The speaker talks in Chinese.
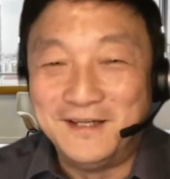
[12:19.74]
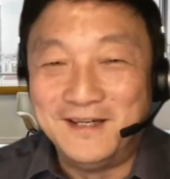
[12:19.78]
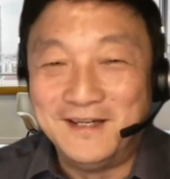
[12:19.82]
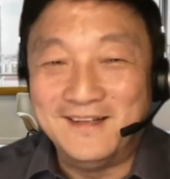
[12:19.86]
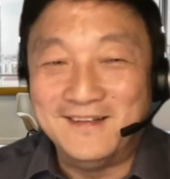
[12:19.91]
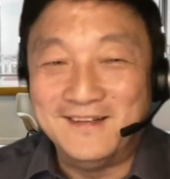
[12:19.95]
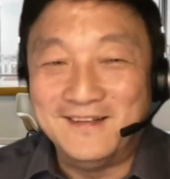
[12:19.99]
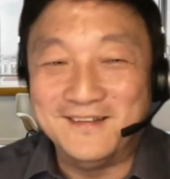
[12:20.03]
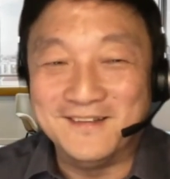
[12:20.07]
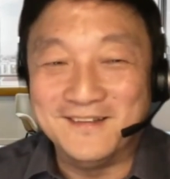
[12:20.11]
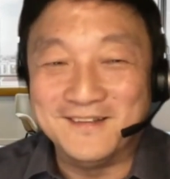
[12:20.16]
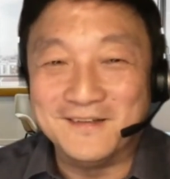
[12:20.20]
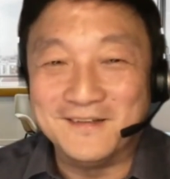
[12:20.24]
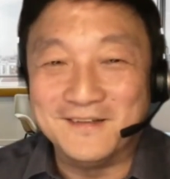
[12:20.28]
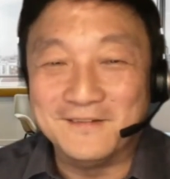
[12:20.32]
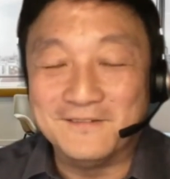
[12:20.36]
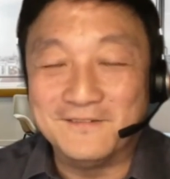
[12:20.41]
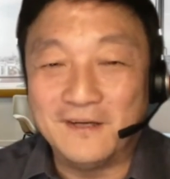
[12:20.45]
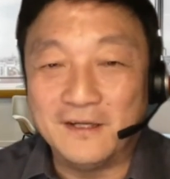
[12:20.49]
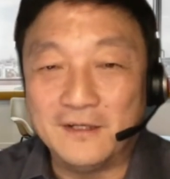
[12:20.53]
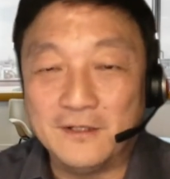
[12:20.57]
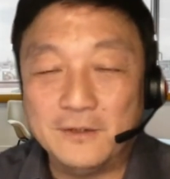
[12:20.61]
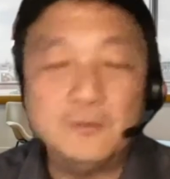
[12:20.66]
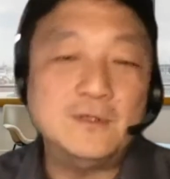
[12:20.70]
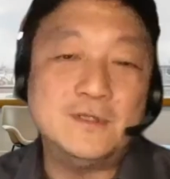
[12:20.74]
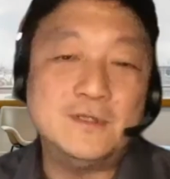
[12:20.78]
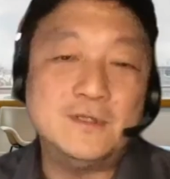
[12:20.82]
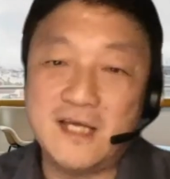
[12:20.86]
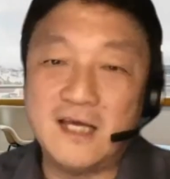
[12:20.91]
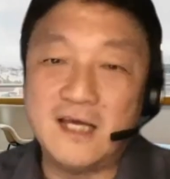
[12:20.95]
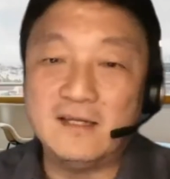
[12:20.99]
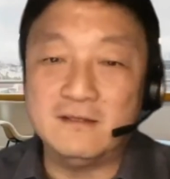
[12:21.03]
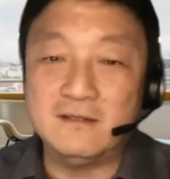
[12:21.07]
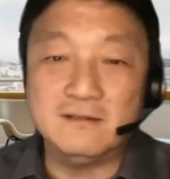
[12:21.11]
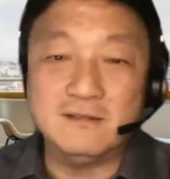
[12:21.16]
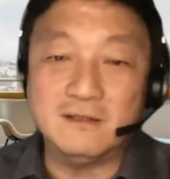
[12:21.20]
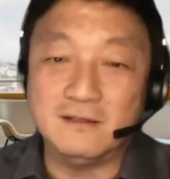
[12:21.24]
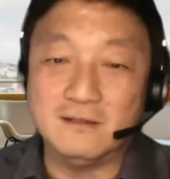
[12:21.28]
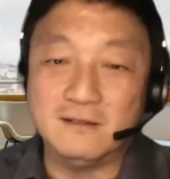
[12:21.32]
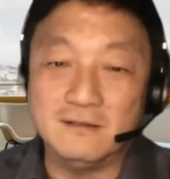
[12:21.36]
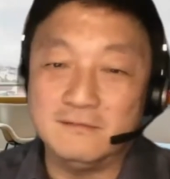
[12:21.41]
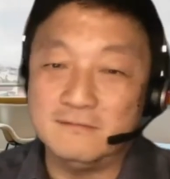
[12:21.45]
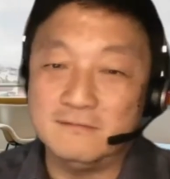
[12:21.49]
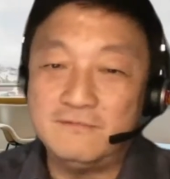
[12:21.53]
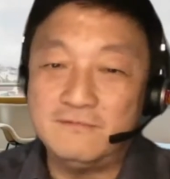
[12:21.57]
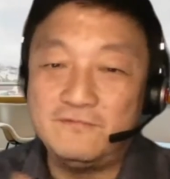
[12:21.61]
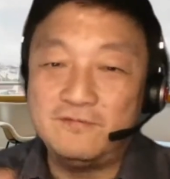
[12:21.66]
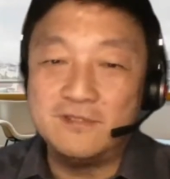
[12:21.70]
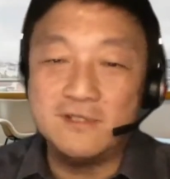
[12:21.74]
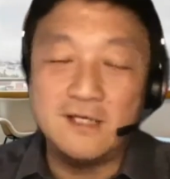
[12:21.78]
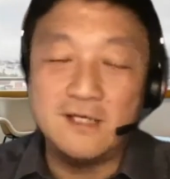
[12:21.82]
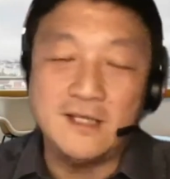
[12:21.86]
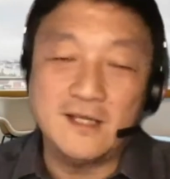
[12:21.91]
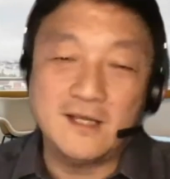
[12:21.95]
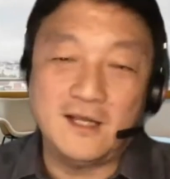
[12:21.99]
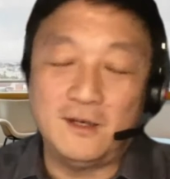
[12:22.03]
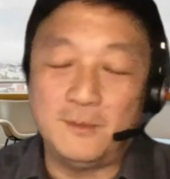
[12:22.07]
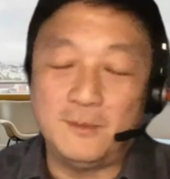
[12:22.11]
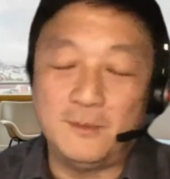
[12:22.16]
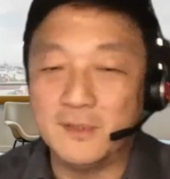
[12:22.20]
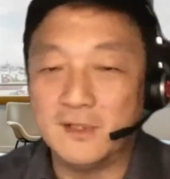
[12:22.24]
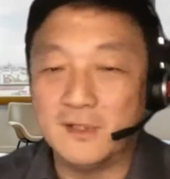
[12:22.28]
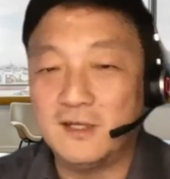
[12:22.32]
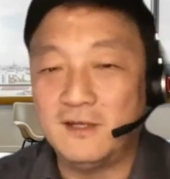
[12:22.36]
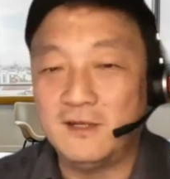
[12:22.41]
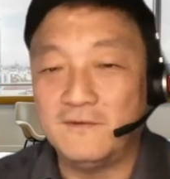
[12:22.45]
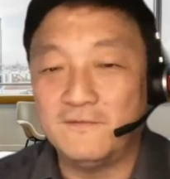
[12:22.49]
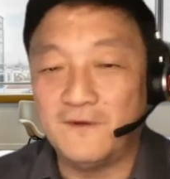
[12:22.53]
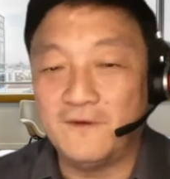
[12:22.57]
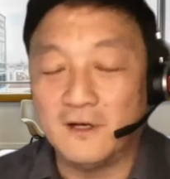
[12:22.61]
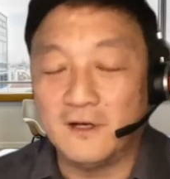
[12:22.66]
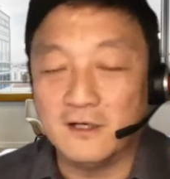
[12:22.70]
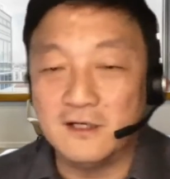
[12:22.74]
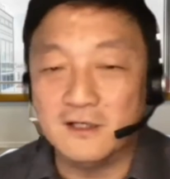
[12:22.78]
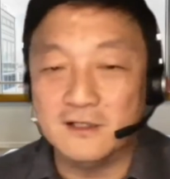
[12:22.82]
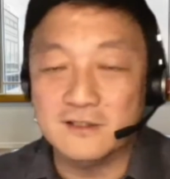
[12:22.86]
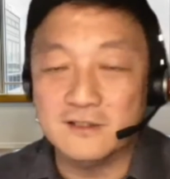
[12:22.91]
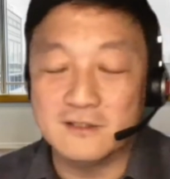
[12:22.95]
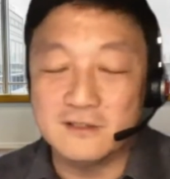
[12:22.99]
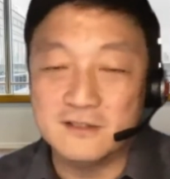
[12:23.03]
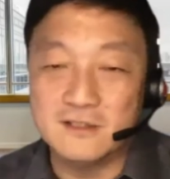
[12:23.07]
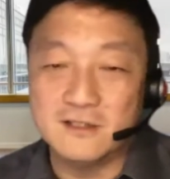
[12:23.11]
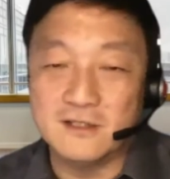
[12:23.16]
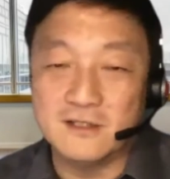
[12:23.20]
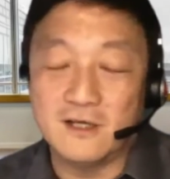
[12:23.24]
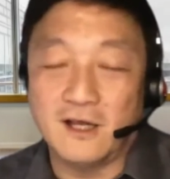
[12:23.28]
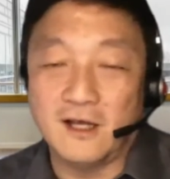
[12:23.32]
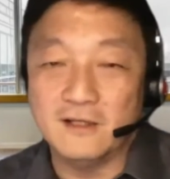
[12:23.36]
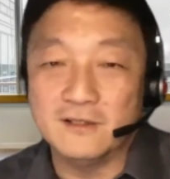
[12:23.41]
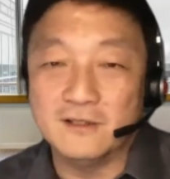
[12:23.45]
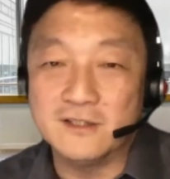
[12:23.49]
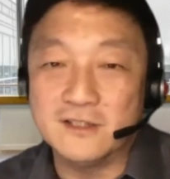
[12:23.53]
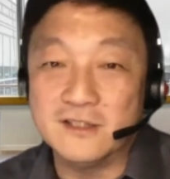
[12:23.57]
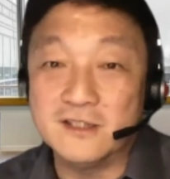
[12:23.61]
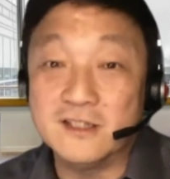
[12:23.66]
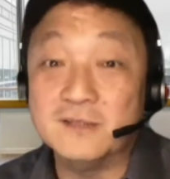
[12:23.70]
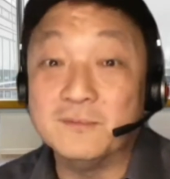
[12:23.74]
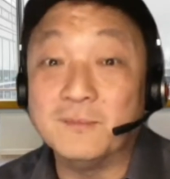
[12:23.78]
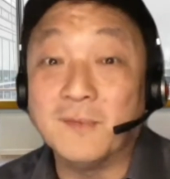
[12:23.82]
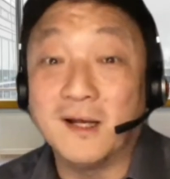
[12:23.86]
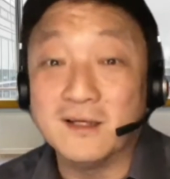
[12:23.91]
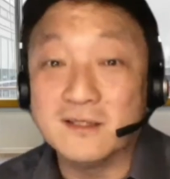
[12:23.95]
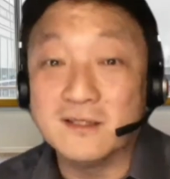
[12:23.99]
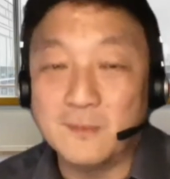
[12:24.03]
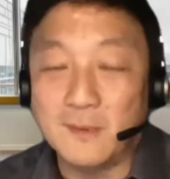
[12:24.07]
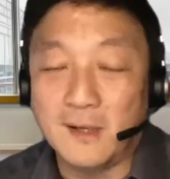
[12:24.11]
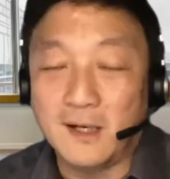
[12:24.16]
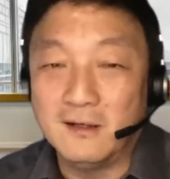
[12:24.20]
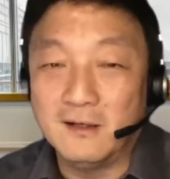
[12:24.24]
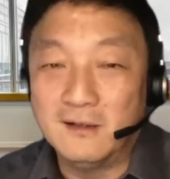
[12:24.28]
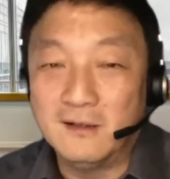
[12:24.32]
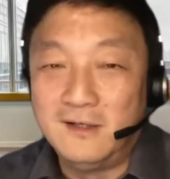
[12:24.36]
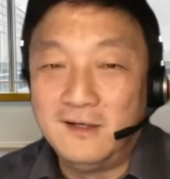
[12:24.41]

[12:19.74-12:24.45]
的那个 fund，因为你在那个四零一 k 里面可以放各式各样基金嘛，是吧？